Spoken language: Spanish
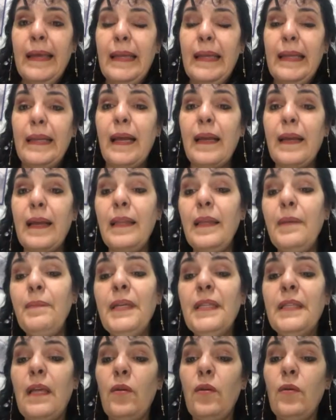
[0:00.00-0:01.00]
La
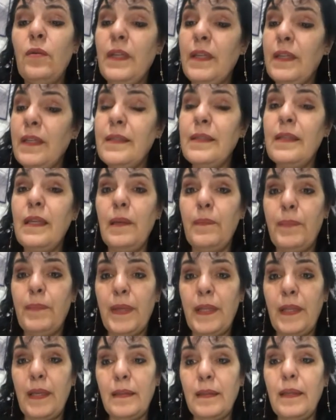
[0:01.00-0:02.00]
Academia Estadounidense de
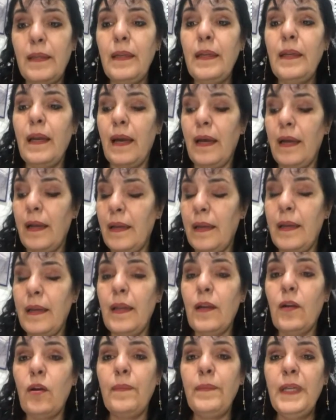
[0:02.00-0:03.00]
Pediatría
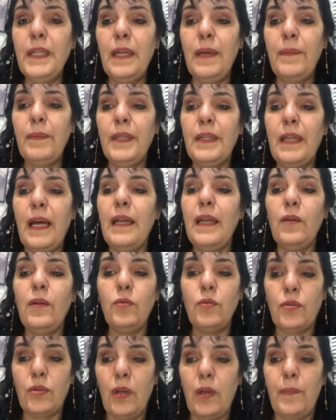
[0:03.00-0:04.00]
recomienda evitar el
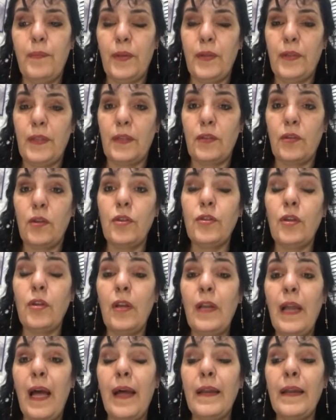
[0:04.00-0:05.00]
uso de protector
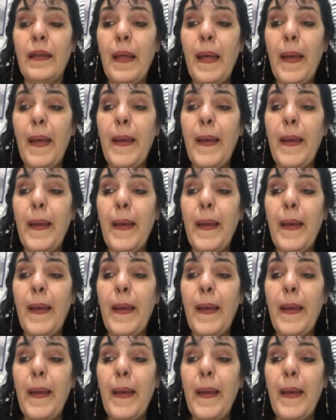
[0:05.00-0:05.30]
solar